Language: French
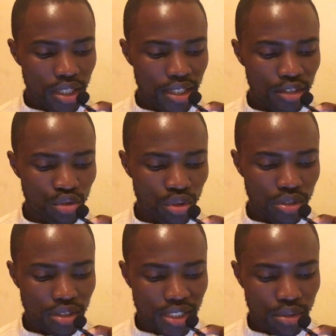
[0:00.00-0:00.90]
et les
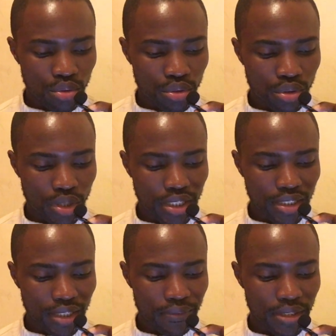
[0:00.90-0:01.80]
jeunes adultes et
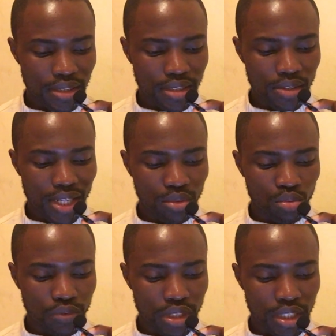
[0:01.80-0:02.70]
très facile à
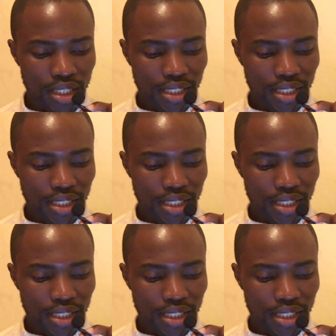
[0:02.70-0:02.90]
trouver